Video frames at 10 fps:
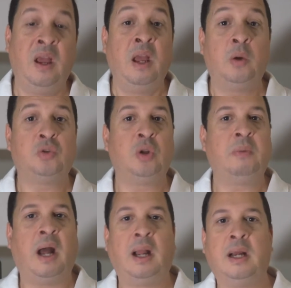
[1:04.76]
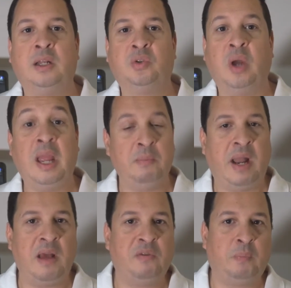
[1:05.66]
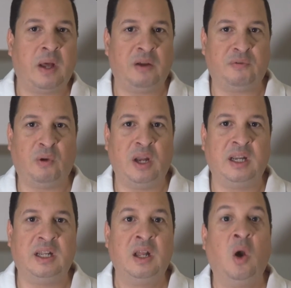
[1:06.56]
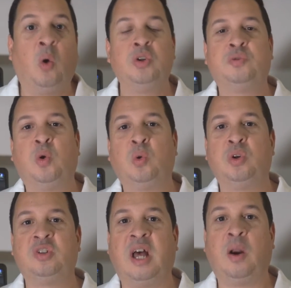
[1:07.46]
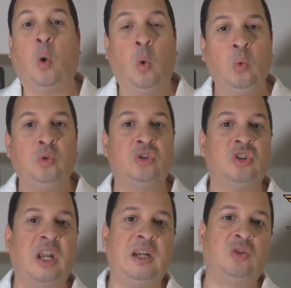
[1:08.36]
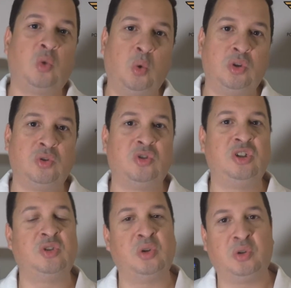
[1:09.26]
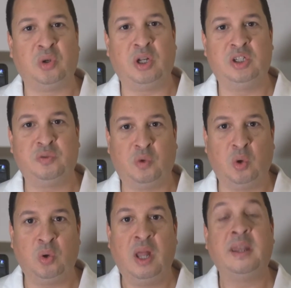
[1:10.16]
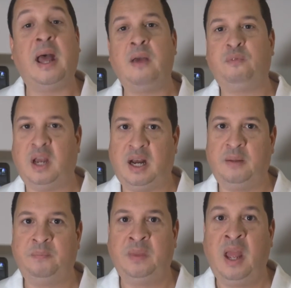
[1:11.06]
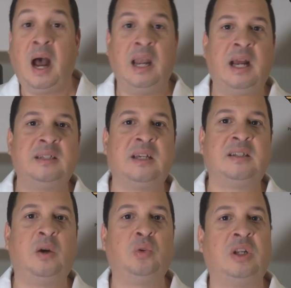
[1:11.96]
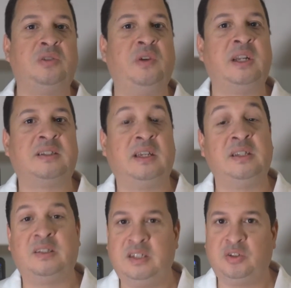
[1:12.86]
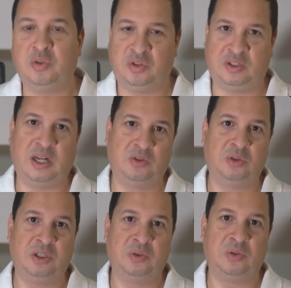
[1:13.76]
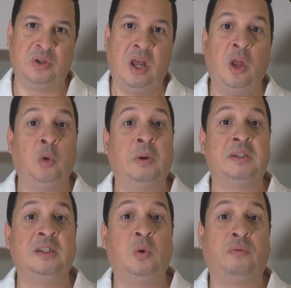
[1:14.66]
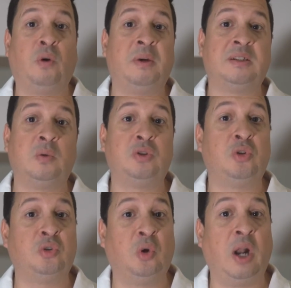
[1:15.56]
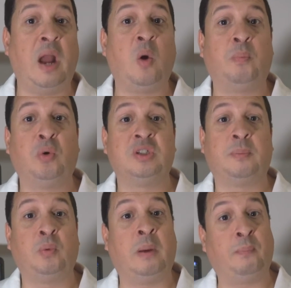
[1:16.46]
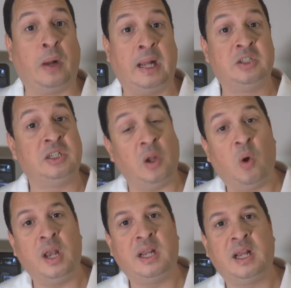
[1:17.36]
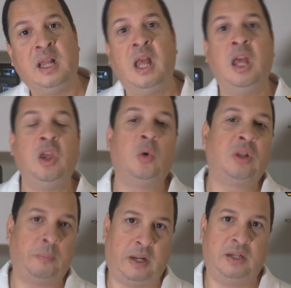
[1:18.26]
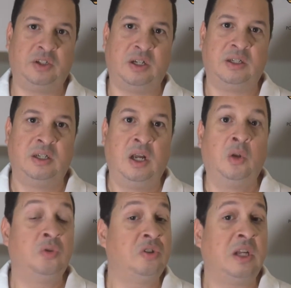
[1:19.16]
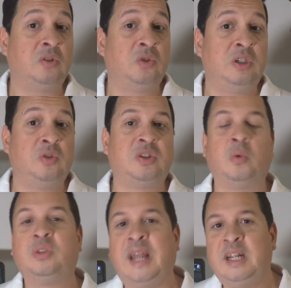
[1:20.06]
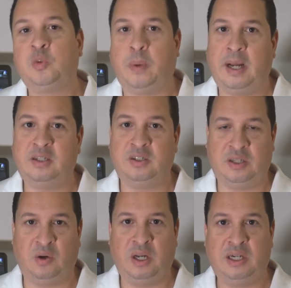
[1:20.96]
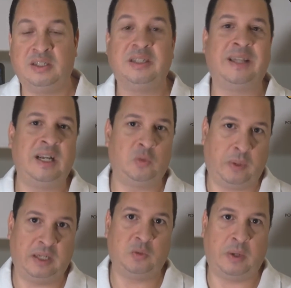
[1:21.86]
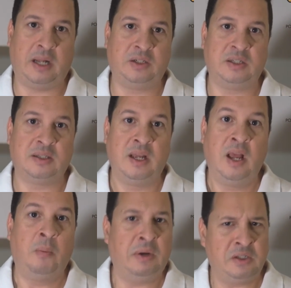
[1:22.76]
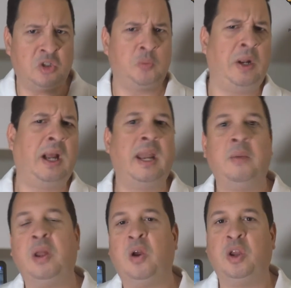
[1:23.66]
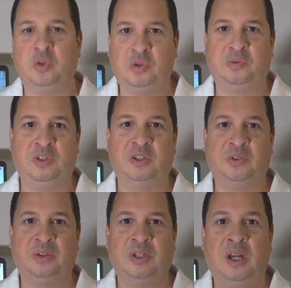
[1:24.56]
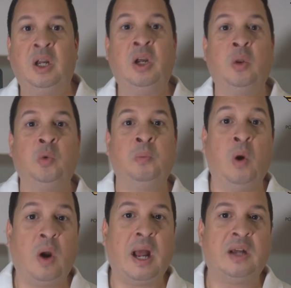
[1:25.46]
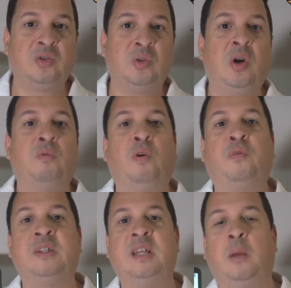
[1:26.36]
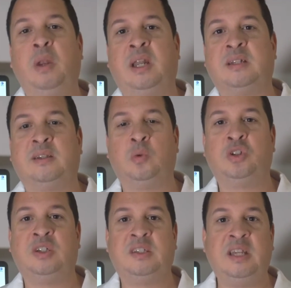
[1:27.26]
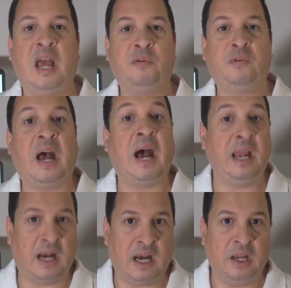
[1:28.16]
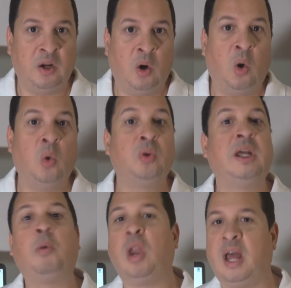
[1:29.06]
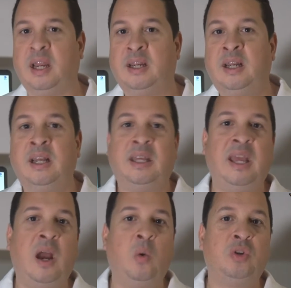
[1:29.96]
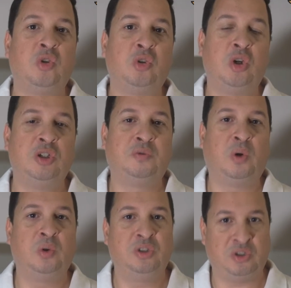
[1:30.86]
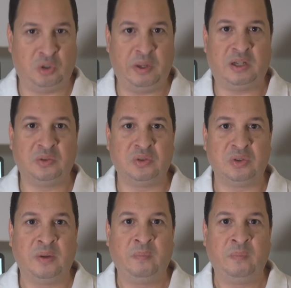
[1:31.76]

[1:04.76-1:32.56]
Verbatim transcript: Eu estou embarcando em breve para a Flórida, onde vou cursar um dos três cursos de instrutor de voo da FAA. Aliás, esta é outra diferença que existe nos Estados Unidos. No Brasil, a formação de instrutor é composta por uma parte teórica e outra prática. Nos Estados Unidos, são três partes teóricas e três partes práticas, mas isso explicarei melhor em outro vídeo. No meu caso, vou fazer a habilitação de CFII, ou Double I, que é um instrutor de voo de instrumentos.